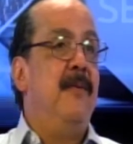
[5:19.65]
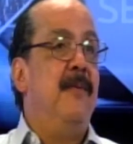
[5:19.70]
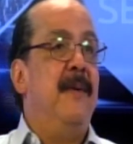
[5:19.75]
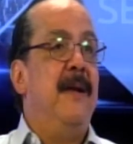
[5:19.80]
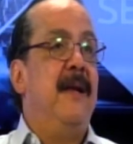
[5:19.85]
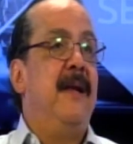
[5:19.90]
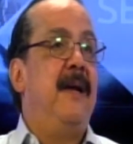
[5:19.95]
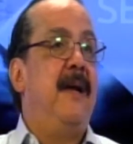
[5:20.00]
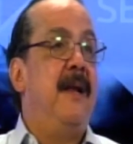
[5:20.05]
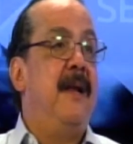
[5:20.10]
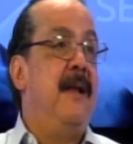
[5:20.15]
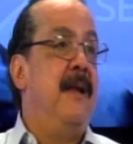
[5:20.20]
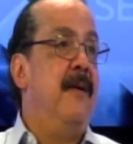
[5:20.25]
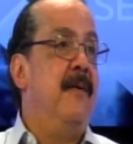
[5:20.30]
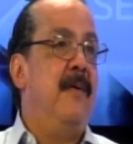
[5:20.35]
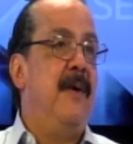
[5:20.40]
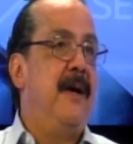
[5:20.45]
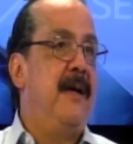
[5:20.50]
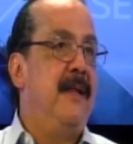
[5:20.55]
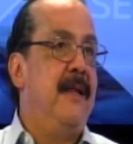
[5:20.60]
manejar el
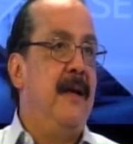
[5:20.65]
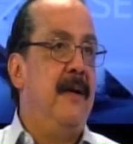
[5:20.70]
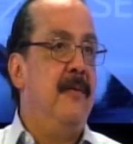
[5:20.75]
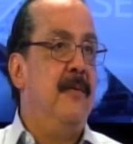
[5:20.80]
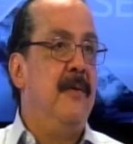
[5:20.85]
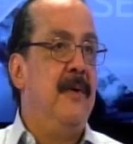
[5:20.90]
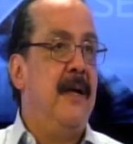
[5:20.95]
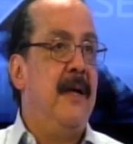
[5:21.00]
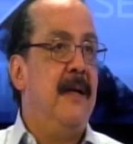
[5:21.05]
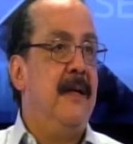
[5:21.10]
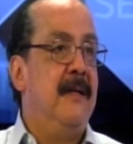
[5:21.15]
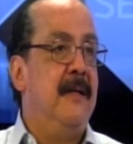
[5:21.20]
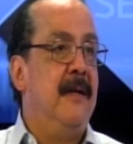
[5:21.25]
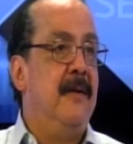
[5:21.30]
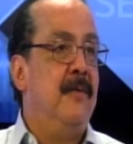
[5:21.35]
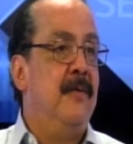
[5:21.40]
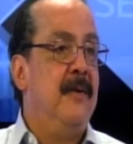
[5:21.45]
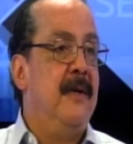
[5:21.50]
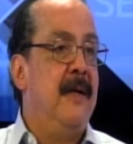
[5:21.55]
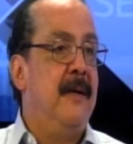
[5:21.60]
lenguaje de alguna, de
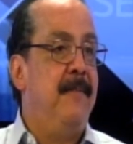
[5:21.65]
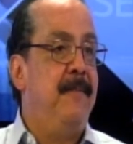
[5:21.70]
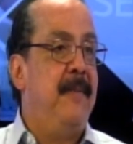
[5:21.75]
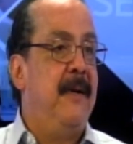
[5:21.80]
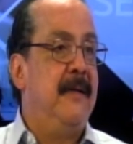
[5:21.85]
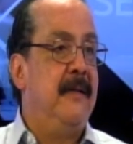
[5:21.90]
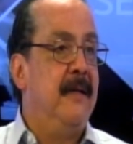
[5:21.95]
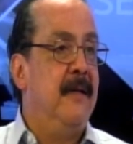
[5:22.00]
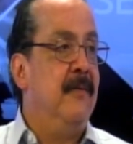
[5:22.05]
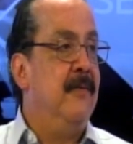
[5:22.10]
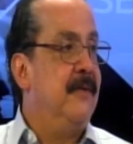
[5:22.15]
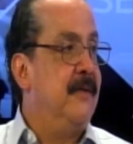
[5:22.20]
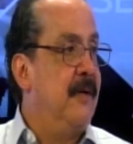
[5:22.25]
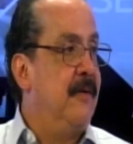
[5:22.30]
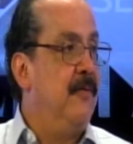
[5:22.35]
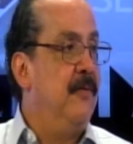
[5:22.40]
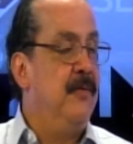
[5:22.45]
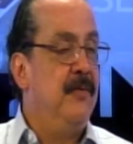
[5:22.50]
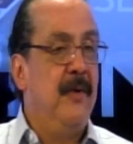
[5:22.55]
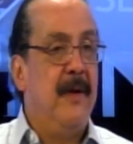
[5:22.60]
alguna parte de nuestra
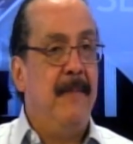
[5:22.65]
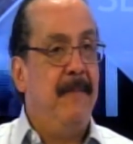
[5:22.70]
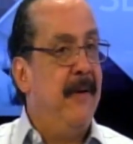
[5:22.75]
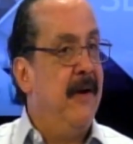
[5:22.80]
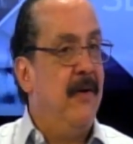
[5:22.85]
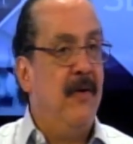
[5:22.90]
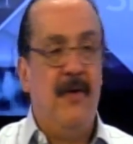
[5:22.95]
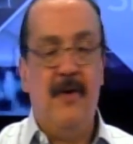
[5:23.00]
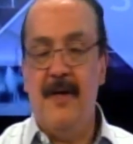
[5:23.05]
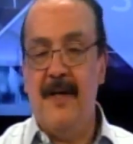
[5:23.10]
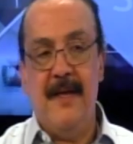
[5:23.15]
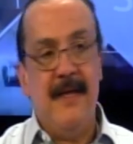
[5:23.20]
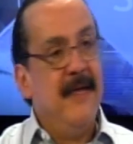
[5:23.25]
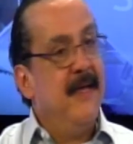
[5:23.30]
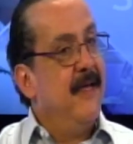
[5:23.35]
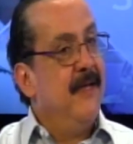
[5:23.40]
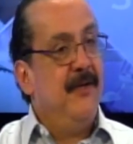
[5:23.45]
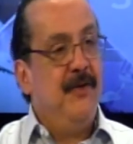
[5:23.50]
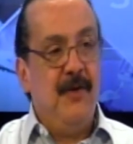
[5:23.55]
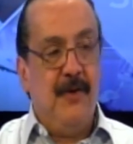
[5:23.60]
cultura, pero
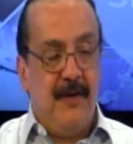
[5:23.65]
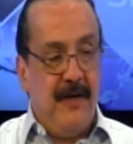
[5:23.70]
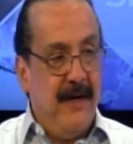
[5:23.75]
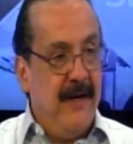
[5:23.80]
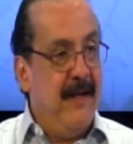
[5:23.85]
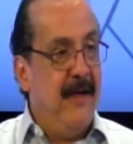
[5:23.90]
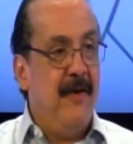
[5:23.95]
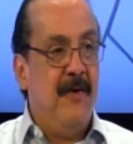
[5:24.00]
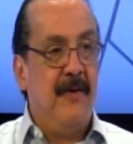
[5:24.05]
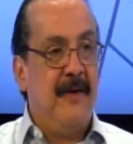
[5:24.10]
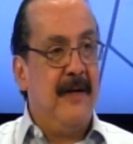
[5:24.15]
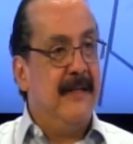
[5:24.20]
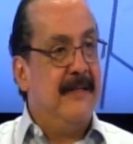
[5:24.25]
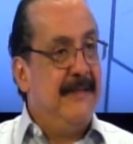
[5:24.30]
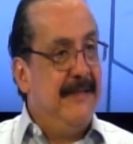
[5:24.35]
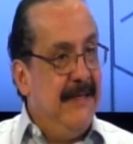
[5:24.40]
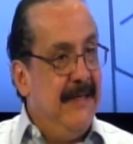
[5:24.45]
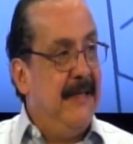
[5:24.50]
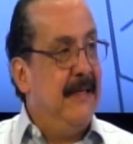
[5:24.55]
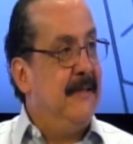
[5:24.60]
yo creo que
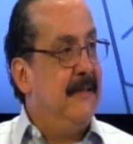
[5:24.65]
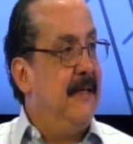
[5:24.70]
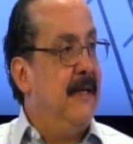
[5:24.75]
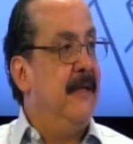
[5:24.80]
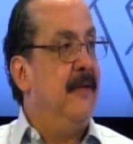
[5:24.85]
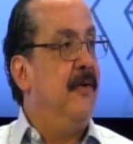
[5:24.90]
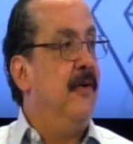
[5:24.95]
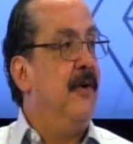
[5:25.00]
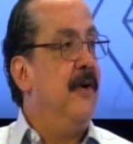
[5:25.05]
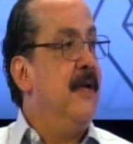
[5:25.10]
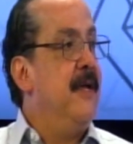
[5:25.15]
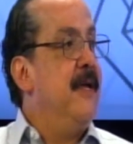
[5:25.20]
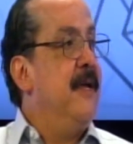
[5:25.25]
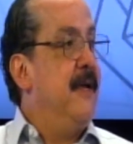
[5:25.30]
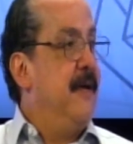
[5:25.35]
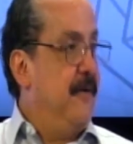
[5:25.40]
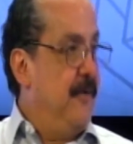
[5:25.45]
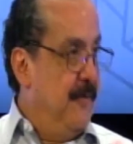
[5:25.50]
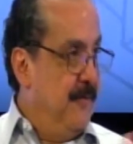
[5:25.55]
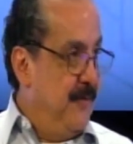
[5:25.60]
sigue siendo
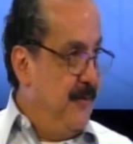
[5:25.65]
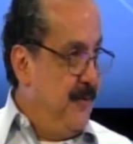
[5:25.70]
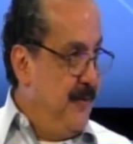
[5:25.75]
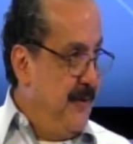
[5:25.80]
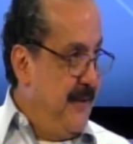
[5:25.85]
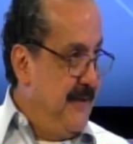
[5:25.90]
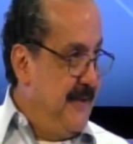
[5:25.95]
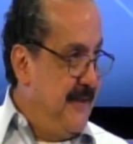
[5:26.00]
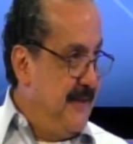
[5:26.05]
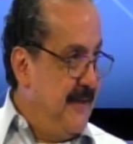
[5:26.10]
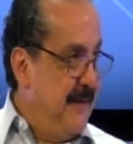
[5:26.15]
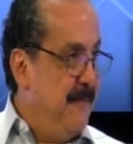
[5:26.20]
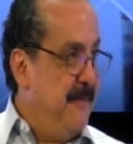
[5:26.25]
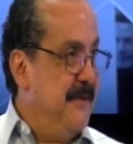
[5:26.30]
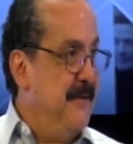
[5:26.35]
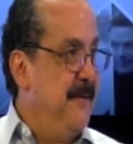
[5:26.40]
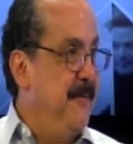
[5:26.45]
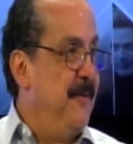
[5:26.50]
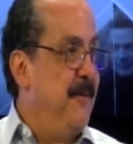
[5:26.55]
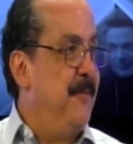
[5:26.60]
como tú dices al
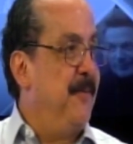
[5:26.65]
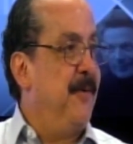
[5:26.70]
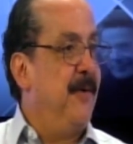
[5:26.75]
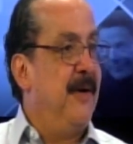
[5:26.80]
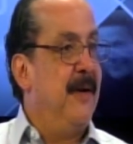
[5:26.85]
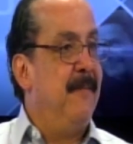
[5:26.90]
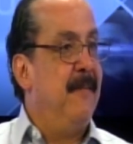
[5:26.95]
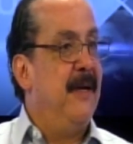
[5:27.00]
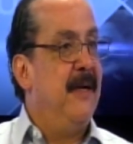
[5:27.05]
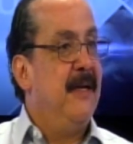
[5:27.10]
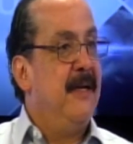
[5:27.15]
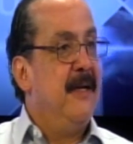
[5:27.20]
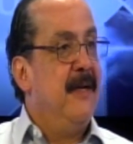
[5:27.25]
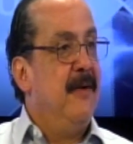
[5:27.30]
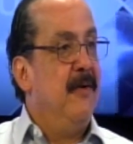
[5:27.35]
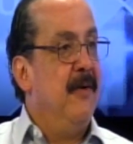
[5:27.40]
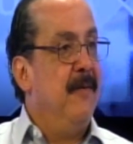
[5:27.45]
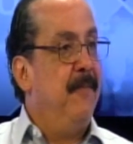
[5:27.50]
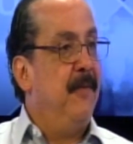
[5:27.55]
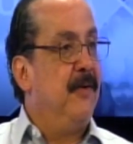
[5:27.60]
principio del programa,
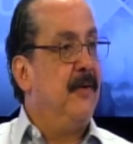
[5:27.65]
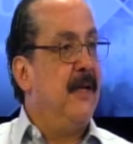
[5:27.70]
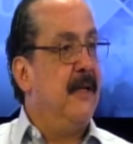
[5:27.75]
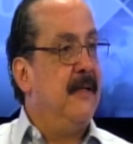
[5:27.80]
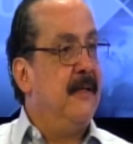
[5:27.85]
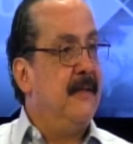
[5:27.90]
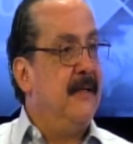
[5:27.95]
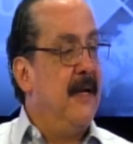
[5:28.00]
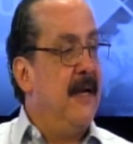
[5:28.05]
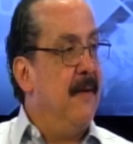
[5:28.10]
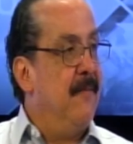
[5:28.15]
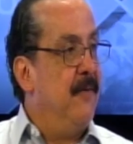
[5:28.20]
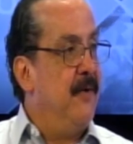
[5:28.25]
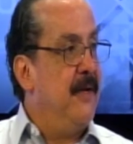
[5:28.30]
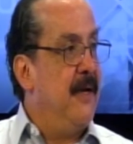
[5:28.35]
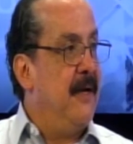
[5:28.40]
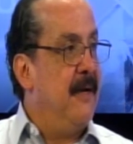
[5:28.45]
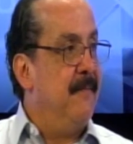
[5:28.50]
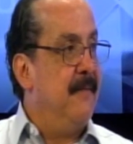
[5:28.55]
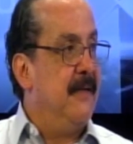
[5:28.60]
lo importante es el amor y
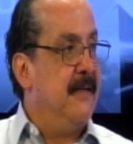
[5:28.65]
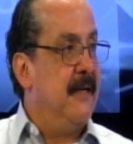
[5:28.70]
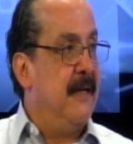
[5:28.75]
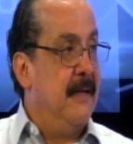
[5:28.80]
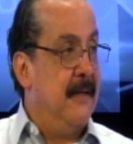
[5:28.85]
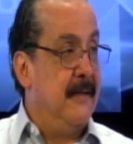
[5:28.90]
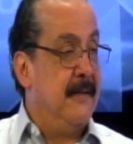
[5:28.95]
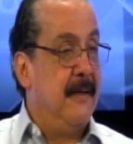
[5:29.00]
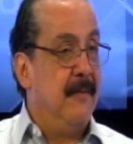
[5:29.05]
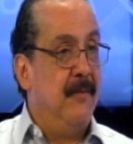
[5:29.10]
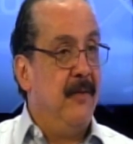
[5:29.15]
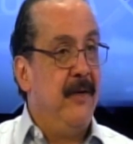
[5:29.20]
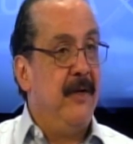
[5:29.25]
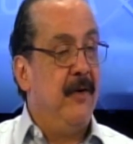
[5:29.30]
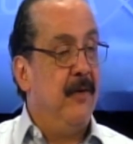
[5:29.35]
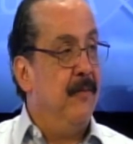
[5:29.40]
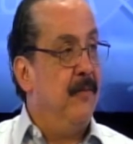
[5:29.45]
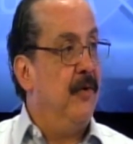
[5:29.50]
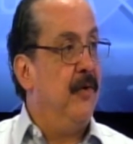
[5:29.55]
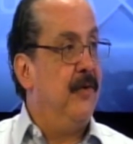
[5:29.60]
el, desamor y
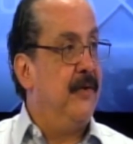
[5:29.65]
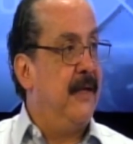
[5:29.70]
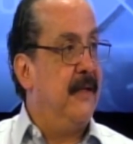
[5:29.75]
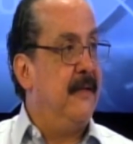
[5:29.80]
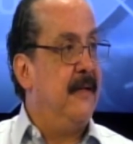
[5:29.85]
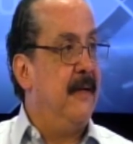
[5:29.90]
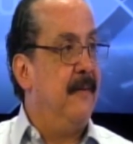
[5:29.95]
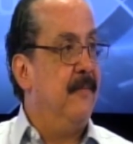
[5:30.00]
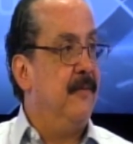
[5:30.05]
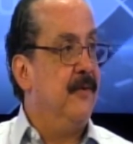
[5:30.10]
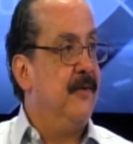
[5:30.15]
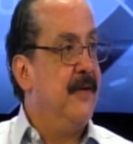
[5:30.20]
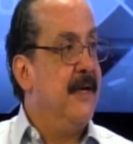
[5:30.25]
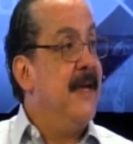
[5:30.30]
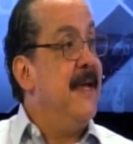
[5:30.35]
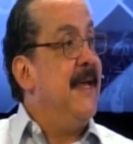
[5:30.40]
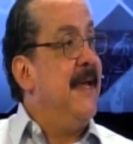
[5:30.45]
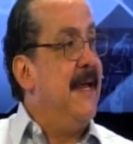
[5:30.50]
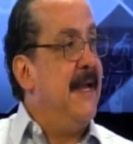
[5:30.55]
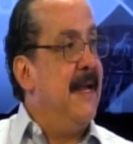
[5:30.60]
cómo lo tratamos.
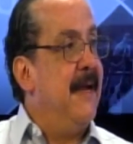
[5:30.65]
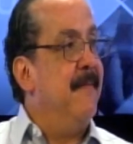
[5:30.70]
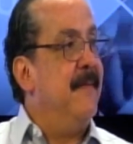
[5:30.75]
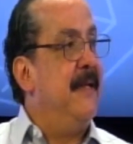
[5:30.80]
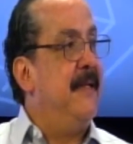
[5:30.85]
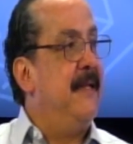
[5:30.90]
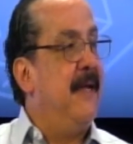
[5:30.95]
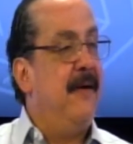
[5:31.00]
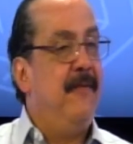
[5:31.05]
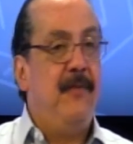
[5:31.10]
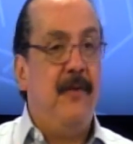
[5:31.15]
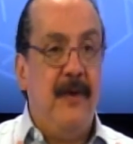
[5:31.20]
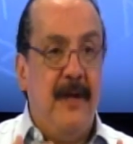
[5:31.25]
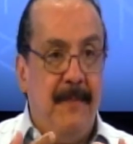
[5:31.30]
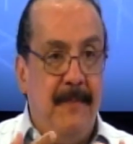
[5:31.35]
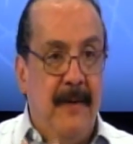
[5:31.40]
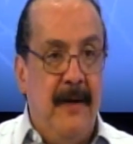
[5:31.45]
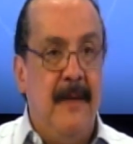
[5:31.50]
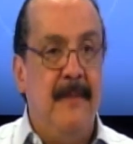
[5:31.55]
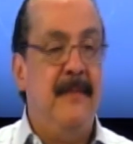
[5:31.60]
Y la metáfora
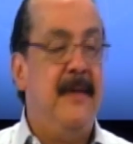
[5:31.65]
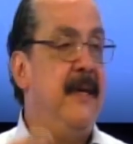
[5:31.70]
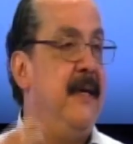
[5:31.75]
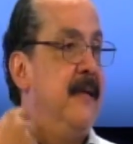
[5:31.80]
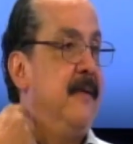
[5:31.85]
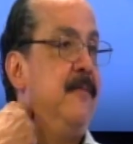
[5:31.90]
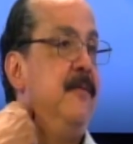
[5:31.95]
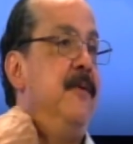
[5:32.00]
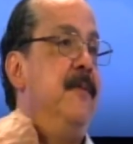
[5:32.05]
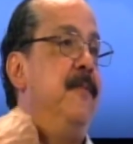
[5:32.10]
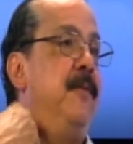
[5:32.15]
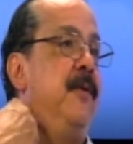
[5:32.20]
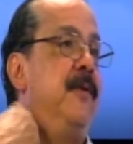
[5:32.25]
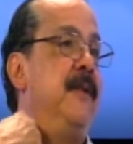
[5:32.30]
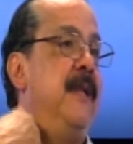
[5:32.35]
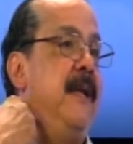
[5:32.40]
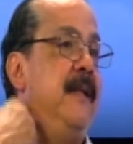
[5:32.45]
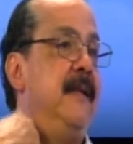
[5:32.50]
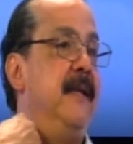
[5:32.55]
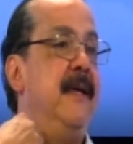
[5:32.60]
para mí es muy
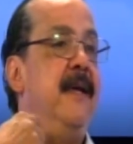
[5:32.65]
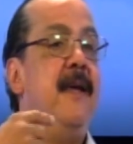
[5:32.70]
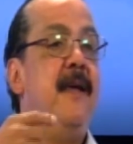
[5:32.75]
importante.